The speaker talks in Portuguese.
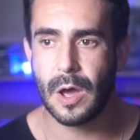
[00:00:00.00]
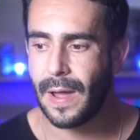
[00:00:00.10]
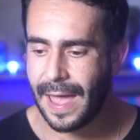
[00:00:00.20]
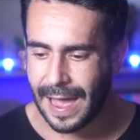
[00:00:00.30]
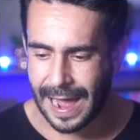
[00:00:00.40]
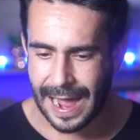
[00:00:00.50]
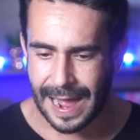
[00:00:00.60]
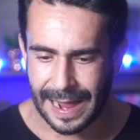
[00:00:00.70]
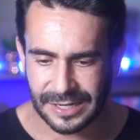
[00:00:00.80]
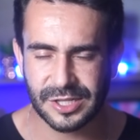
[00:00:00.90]
não é
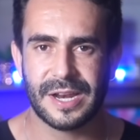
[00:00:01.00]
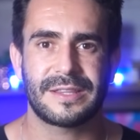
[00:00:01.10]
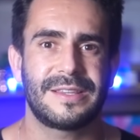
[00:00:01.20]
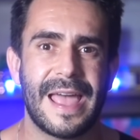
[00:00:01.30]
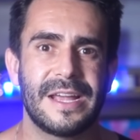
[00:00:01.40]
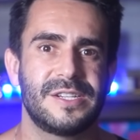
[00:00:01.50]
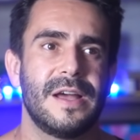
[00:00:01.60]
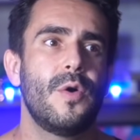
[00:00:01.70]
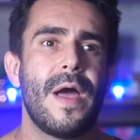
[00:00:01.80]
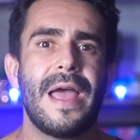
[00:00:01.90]
a estratégia,
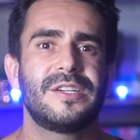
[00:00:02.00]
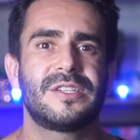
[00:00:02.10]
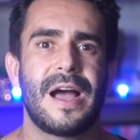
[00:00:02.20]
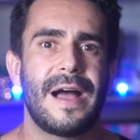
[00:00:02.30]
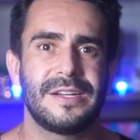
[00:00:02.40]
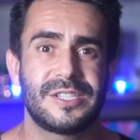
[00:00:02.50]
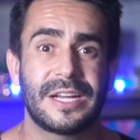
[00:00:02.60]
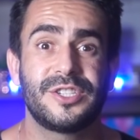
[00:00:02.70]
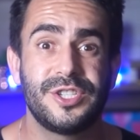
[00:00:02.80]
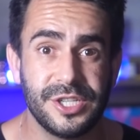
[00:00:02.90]
não é a
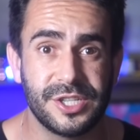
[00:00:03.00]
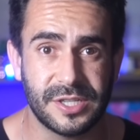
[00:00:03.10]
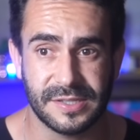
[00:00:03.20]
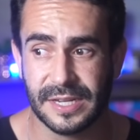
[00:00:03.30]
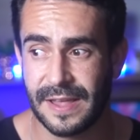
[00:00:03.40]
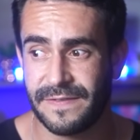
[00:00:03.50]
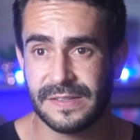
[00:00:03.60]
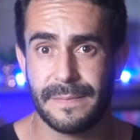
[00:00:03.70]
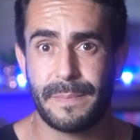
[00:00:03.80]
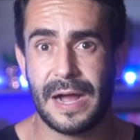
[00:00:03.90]
estatística. Você quer
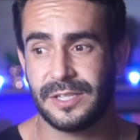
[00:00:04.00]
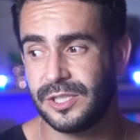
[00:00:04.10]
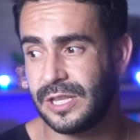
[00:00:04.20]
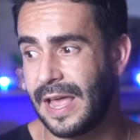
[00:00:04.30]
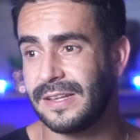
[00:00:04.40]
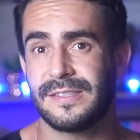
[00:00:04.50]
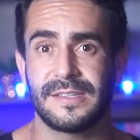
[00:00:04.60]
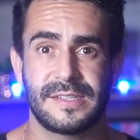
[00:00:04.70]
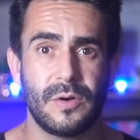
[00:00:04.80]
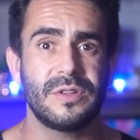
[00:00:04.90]
fazer parte da
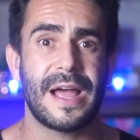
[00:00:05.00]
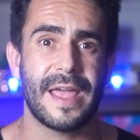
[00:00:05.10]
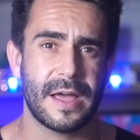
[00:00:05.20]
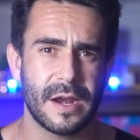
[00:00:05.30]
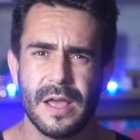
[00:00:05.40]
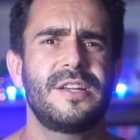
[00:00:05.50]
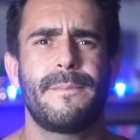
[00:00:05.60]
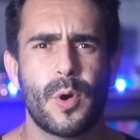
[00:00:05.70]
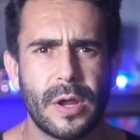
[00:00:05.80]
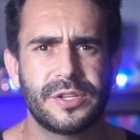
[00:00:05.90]
exceção ou da regra, seja
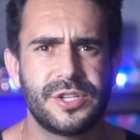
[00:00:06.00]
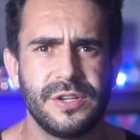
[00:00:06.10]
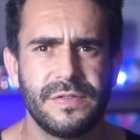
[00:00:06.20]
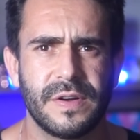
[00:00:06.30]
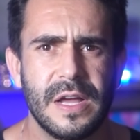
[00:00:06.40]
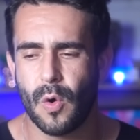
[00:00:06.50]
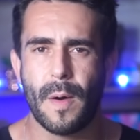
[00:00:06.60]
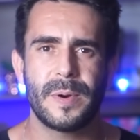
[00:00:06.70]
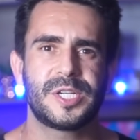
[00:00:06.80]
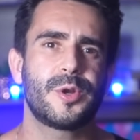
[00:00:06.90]
proativa. O
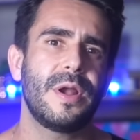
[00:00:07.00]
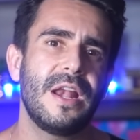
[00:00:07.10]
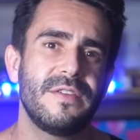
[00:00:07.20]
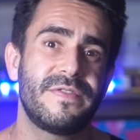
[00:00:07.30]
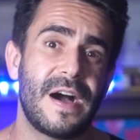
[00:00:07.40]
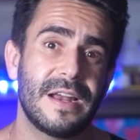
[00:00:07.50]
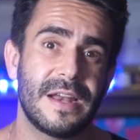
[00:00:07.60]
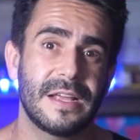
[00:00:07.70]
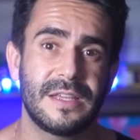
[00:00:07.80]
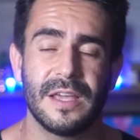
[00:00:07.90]
Robert Greene ele fala,
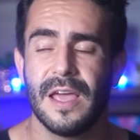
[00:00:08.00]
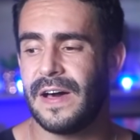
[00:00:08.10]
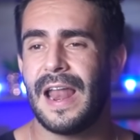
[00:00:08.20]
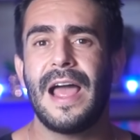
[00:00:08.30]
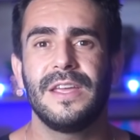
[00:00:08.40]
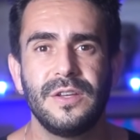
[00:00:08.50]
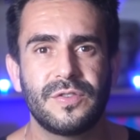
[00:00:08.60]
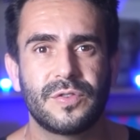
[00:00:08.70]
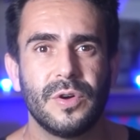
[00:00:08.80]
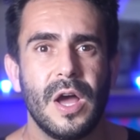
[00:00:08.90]
né, que falar
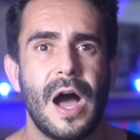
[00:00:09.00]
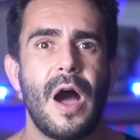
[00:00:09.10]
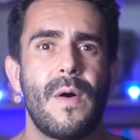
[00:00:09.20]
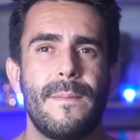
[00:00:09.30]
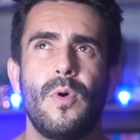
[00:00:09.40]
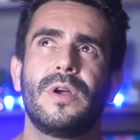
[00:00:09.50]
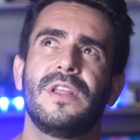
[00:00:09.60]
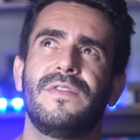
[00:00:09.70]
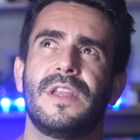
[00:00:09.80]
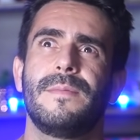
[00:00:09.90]
isso, ah, o amor que
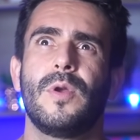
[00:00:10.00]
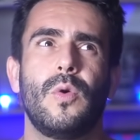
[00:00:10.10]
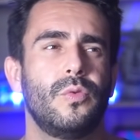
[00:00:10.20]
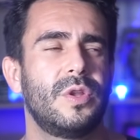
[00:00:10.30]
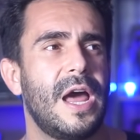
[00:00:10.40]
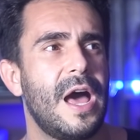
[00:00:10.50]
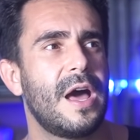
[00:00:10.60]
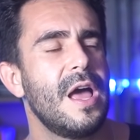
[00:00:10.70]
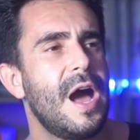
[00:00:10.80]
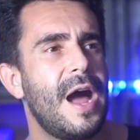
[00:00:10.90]
deveria me
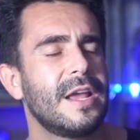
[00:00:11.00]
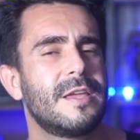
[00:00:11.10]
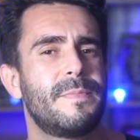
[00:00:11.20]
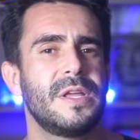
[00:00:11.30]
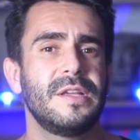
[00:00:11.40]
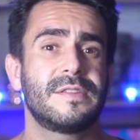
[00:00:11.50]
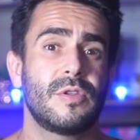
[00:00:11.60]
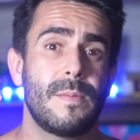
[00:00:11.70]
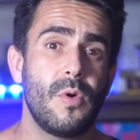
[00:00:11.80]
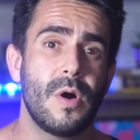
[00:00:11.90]
encontrar, ai que preguiça
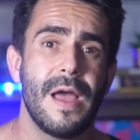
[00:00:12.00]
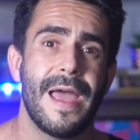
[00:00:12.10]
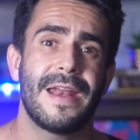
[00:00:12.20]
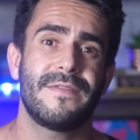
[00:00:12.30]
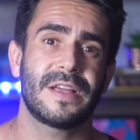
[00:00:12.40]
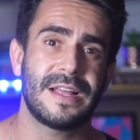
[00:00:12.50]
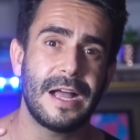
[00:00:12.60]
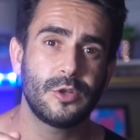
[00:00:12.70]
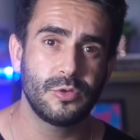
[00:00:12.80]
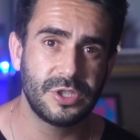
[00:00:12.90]
do amor, é na
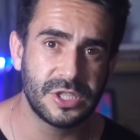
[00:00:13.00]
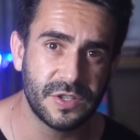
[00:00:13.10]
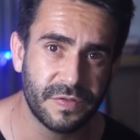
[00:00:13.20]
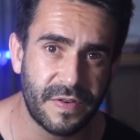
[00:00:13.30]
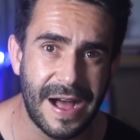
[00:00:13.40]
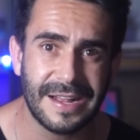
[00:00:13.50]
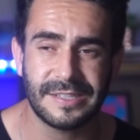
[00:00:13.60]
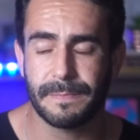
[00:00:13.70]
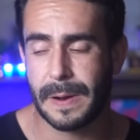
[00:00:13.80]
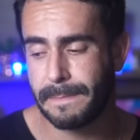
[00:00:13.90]
verdade um
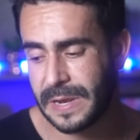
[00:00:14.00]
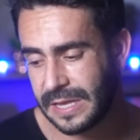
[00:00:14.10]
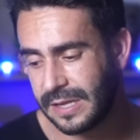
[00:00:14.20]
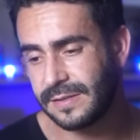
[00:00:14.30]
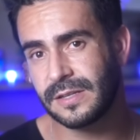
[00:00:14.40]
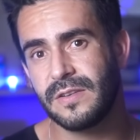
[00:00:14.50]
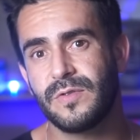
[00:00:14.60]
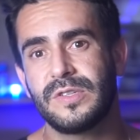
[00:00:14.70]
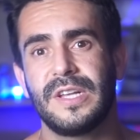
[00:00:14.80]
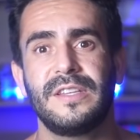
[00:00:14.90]
disfarce para a preguiça que
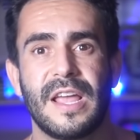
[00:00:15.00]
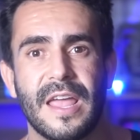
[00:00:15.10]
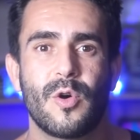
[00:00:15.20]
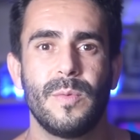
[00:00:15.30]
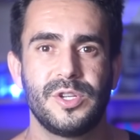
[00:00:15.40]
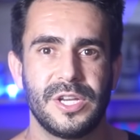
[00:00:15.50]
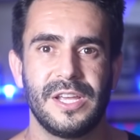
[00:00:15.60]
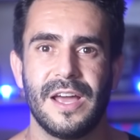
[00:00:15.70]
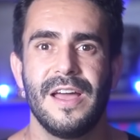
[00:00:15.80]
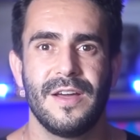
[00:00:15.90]
você tem. E como
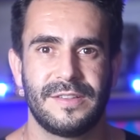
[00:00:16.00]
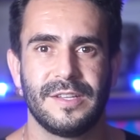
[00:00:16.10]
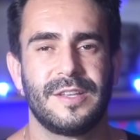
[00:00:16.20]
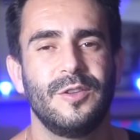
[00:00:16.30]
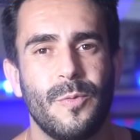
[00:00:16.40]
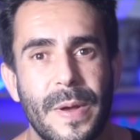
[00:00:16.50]
diria, citando